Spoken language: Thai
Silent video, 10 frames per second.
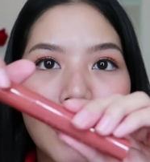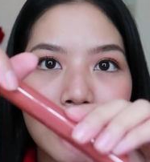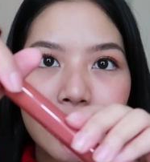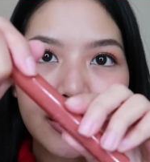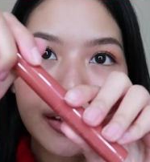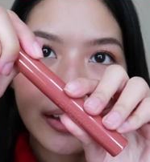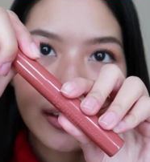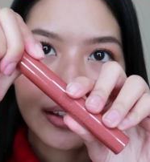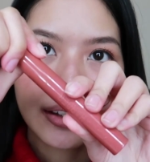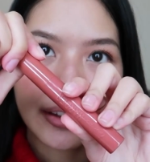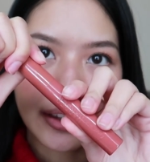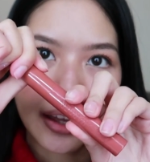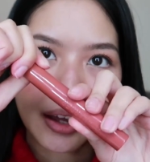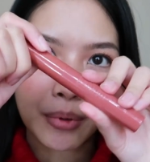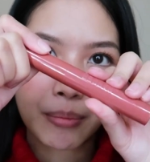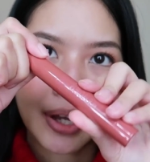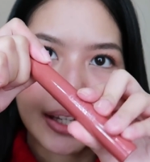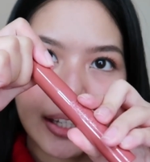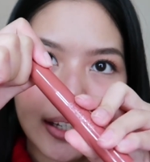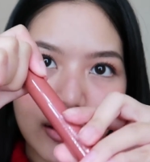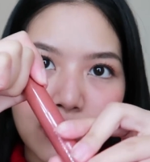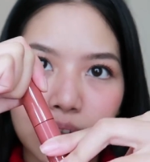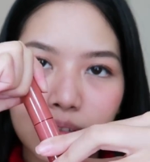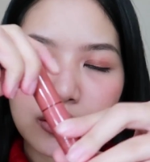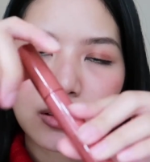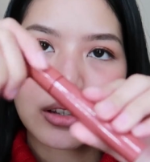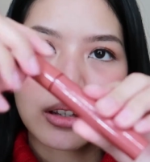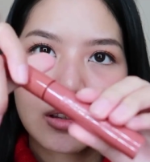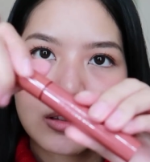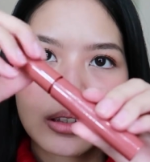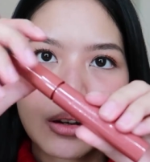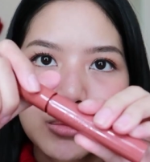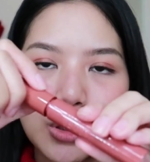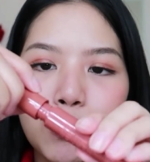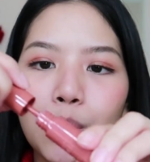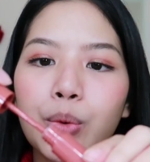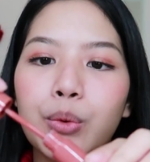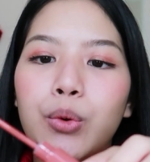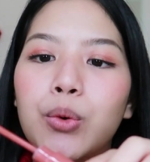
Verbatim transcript: ไหมอ่าประมาณนี้นะออกส้มชมพู